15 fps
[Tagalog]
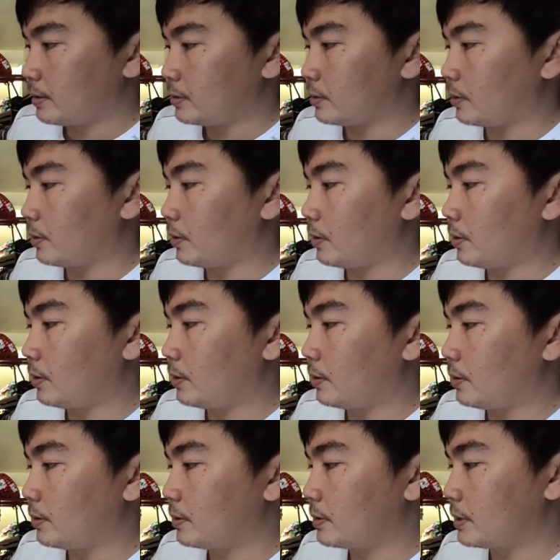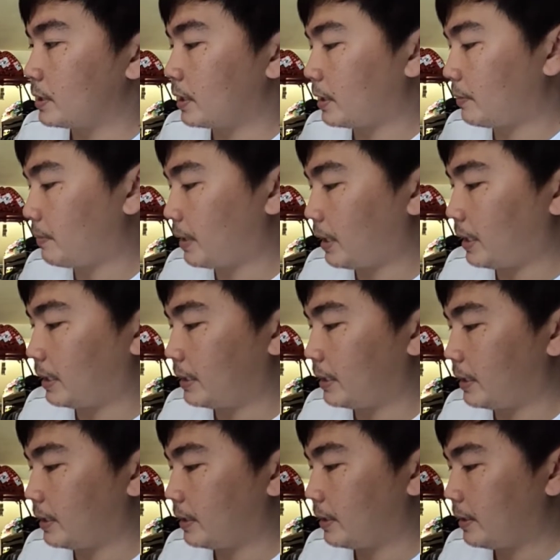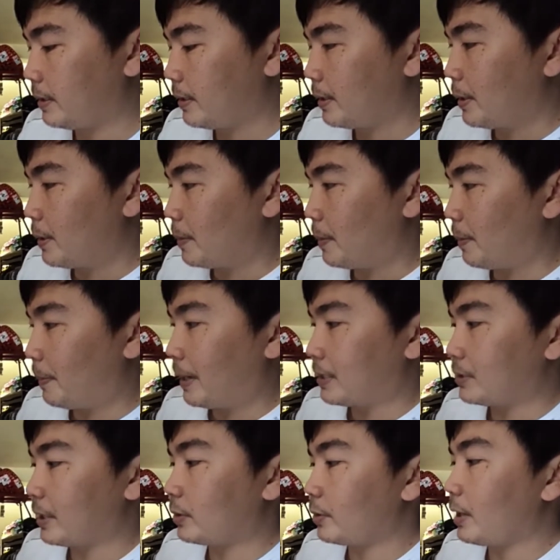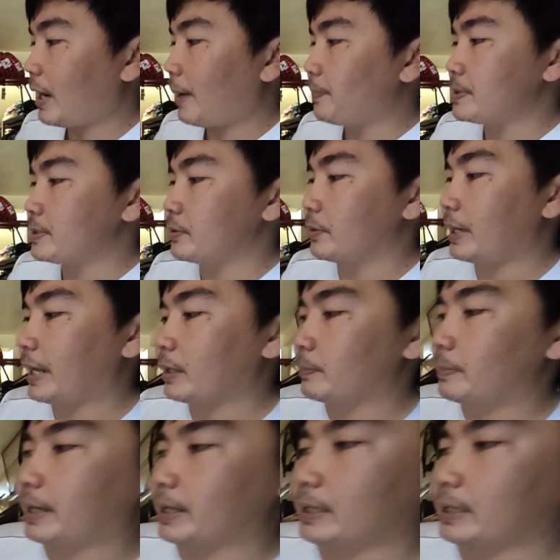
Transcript: So, si Sir na bahala dyan. Mamaya. So, ito yung apps, yung LED. Eh.